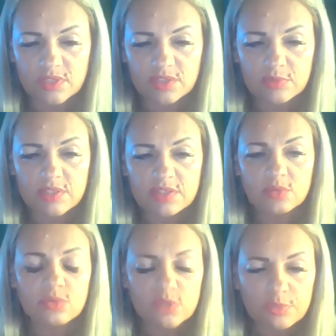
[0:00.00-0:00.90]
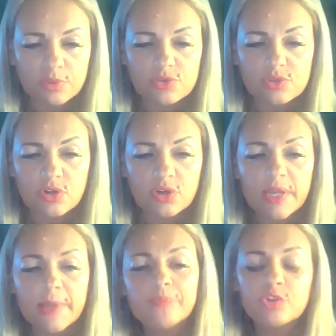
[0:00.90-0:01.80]
Natomiast ogólnopolsko
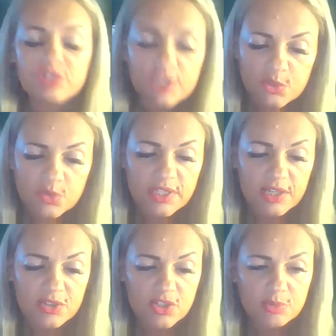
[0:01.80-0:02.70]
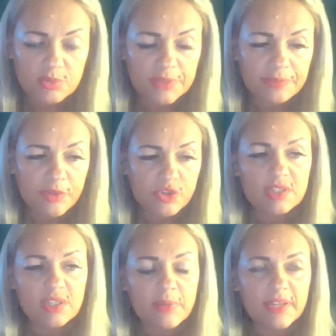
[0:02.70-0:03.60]
to też już zahaczyliśmy na
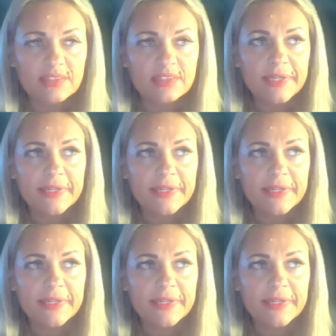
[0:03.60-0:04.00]
ten temat,